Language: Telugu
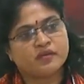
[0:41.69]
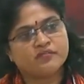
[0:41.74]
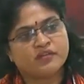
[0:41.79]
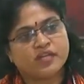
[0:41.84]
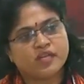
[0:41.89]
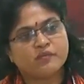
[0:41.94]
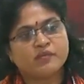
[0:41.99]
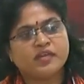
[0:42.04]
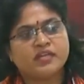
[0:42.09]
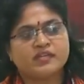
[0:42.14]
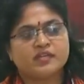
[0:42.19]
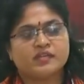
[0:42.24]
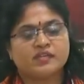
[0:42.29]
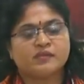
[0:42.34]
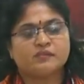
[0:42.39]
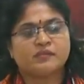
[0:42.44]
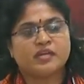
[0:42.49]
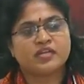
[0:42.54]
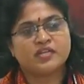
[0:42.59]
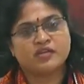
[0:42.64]
విరమణకి
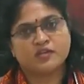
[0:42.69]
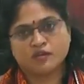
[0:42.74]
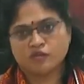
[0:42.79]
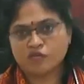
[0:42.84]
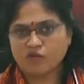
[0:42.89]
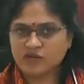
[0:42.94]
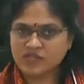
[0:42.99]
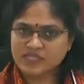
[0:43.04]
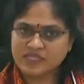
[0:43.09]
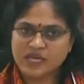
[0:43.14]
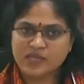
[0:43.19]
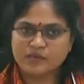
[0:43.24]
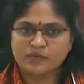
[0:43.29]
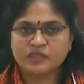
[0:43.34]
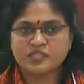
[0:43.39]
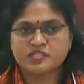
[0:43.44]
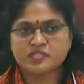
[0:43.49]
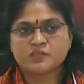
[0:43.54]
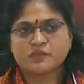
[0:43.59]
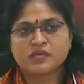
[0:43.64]
మళ్ళీ ఇంకొకసారి
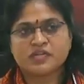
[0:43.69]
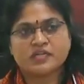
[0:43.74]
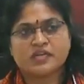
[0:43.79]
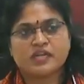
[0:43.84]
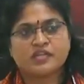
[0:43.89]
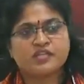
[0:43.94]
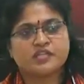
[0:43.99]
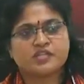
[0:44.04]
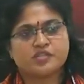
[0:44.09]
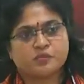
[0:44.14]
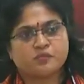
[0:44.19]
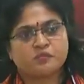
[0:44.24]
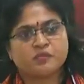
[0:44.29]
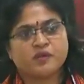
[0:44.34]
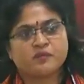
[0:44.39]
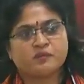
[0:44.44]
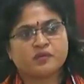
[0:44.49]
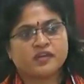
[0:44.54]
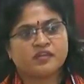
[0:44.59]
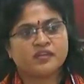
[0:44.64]
పిలిచి మళ్ళీ అన్నీ
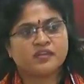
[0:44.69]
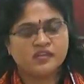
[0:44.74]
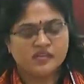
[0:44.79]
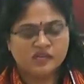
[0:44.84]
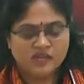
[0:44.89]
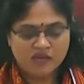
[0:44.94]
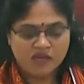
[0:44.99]
చెప్తాం కానీ